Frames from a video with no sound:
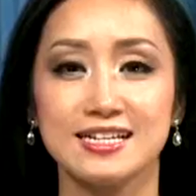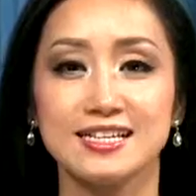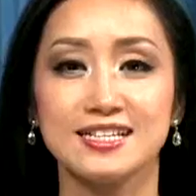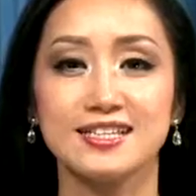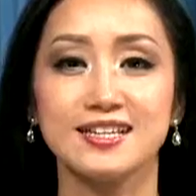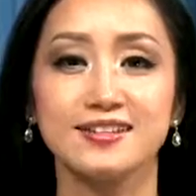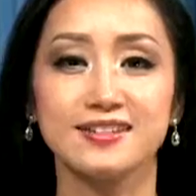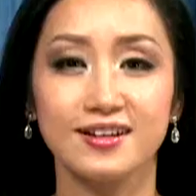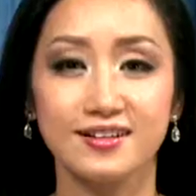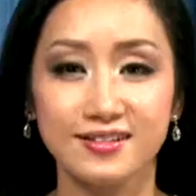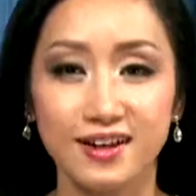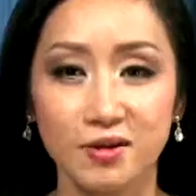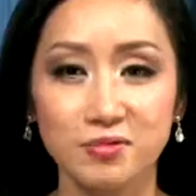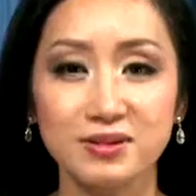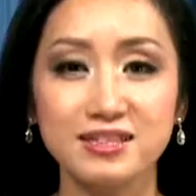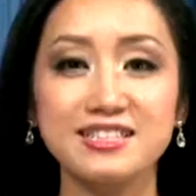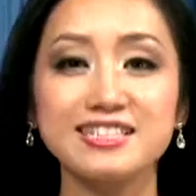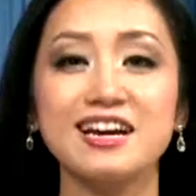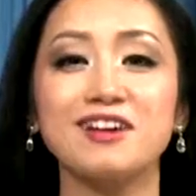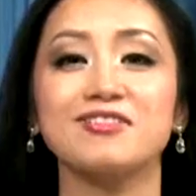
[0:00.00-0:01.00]
trân trọng
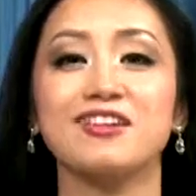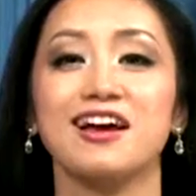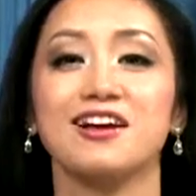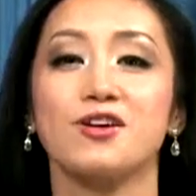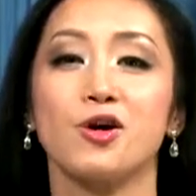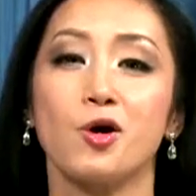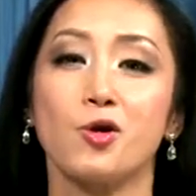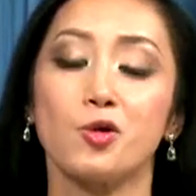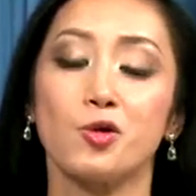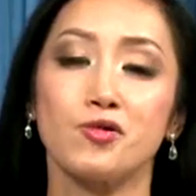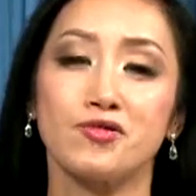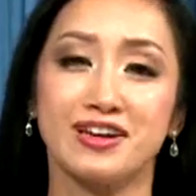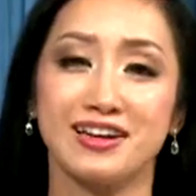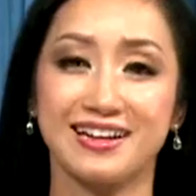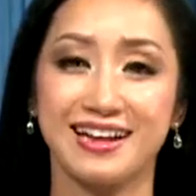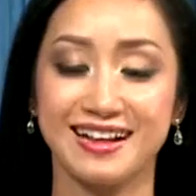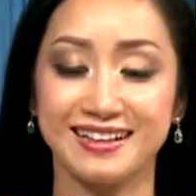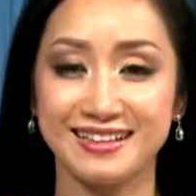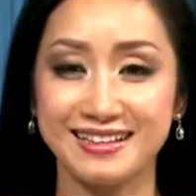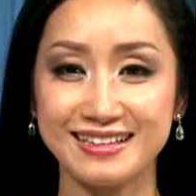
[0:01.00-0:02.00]
kính chào tái ngộ quý vị
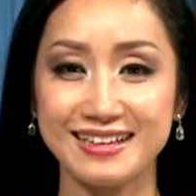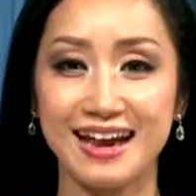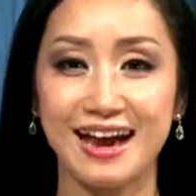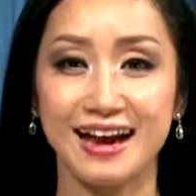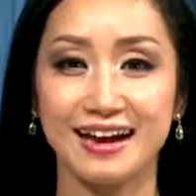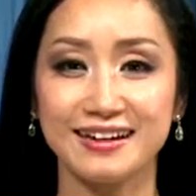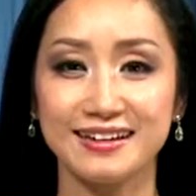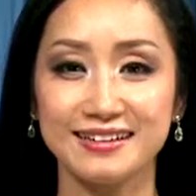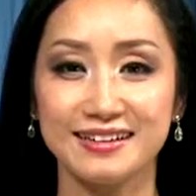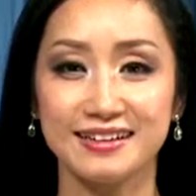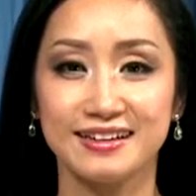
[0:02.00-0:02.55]
khán thính giả.